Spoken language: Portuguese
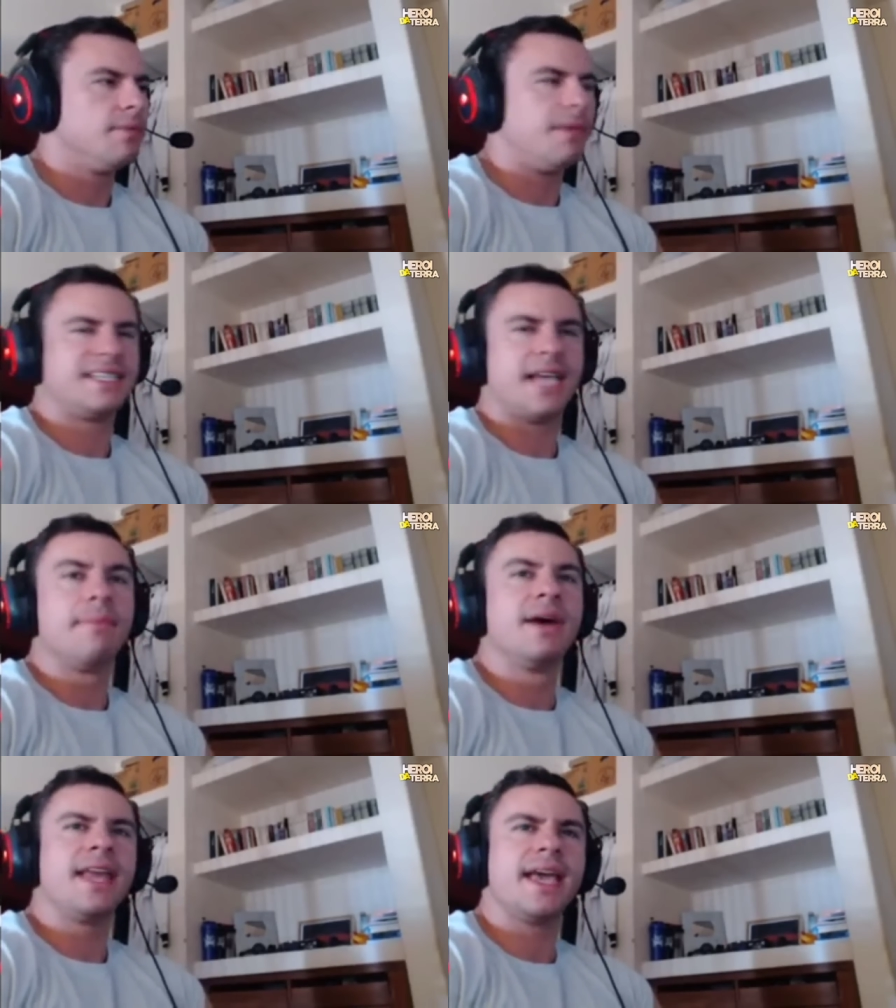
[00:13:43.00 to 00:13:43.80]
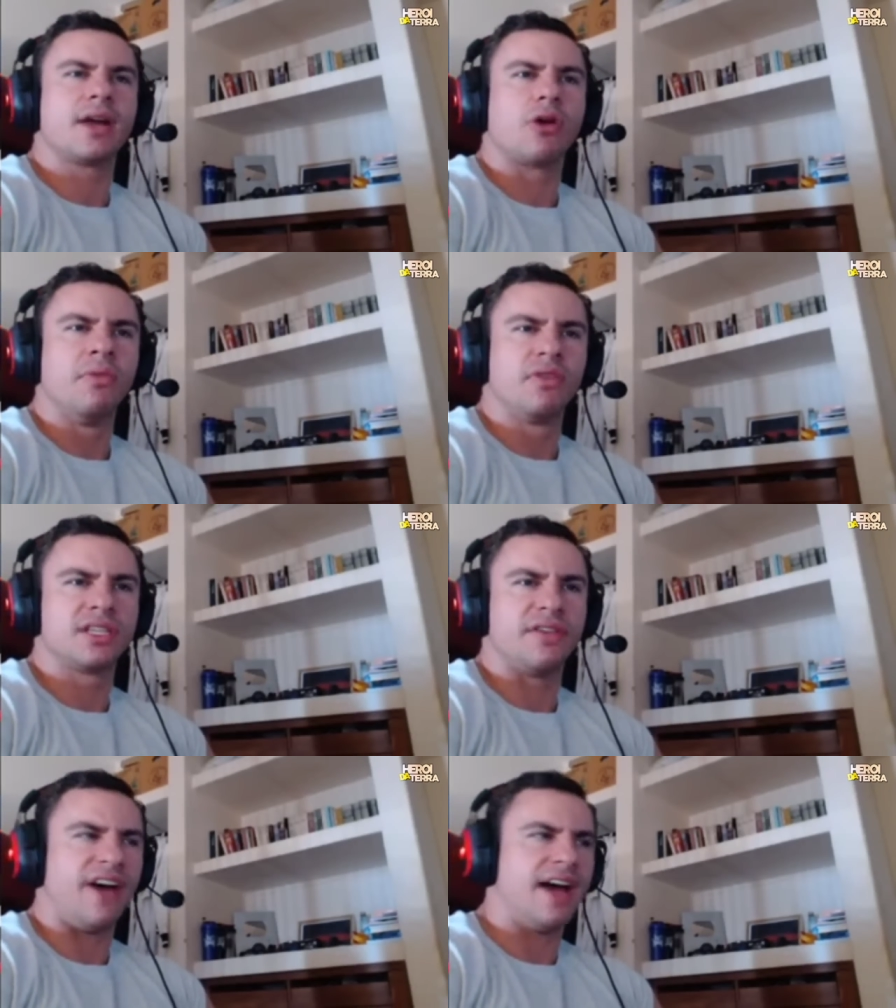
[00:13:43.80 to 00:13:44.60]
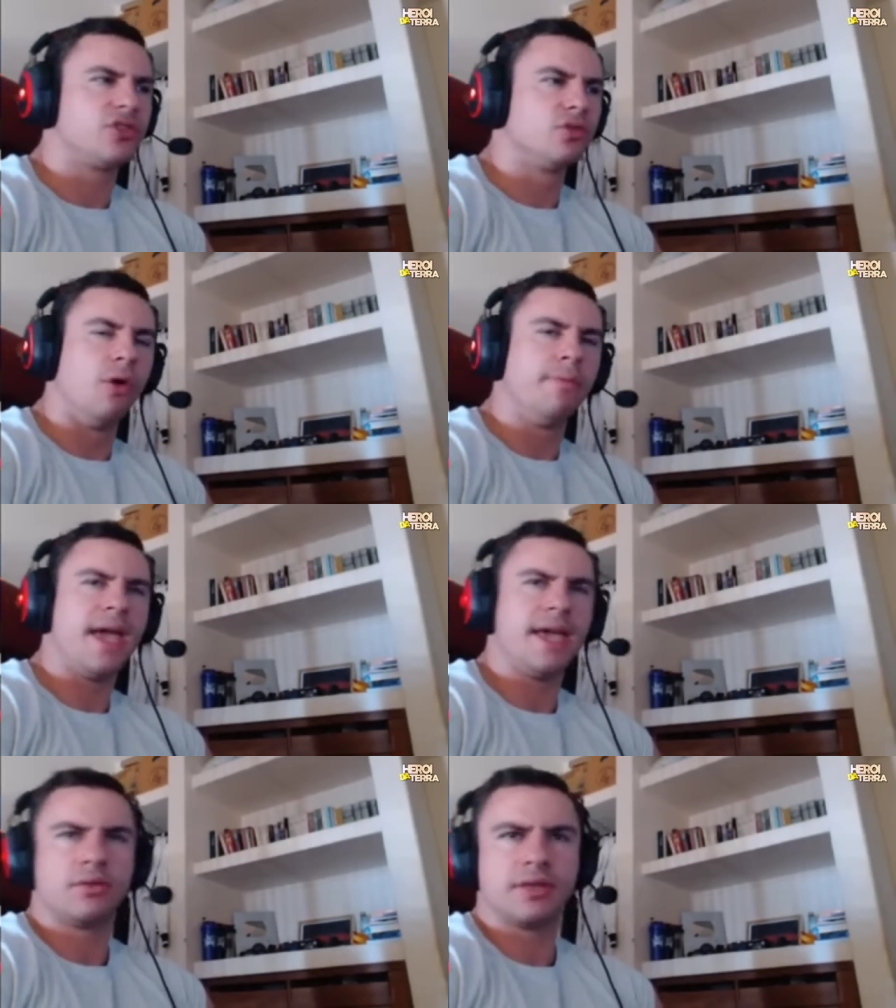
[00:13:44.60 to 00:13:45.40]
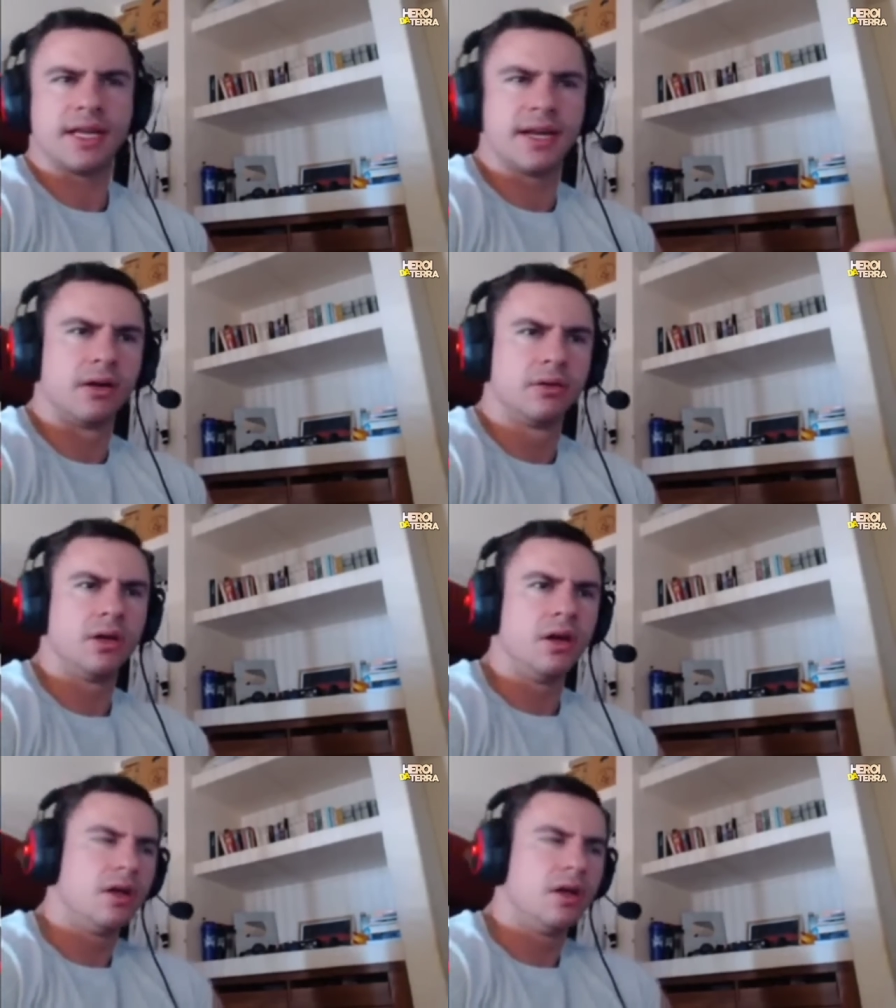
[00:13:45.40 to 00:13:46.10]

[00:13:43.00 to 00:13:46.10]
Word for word: Mas é a maneira como você faz, o momento, entendeu?